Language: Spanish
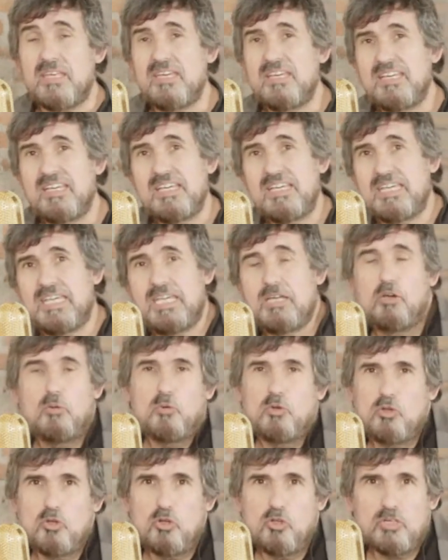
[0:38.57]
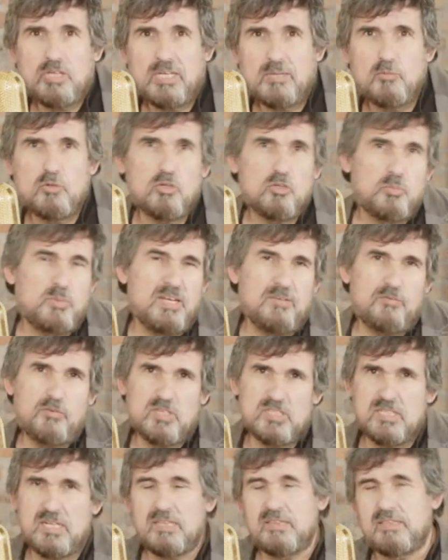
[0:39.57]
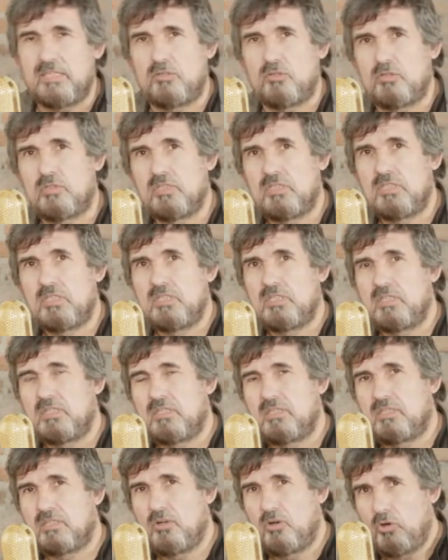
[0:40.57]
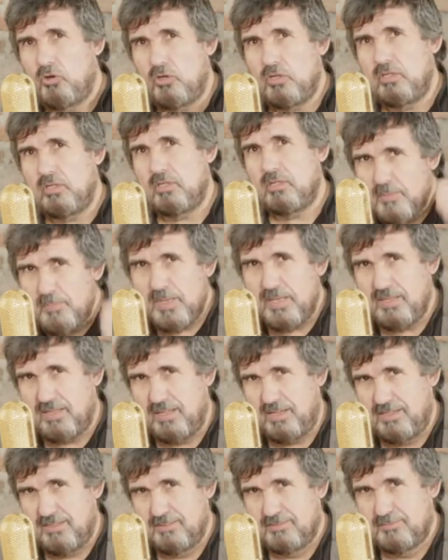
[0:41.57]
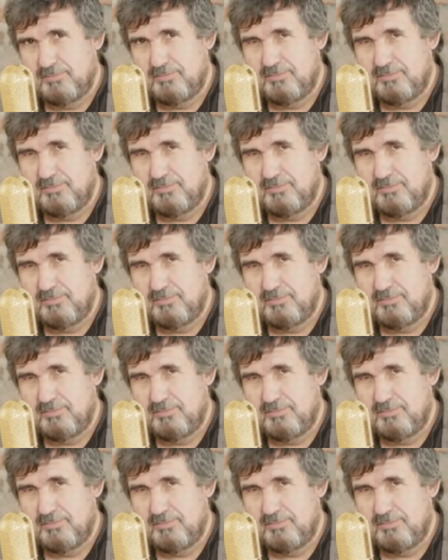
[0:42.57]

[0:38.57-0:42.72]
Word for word: Y como no los queremos engrupir, les voy a decir al tiro. Hoy no hay paridad.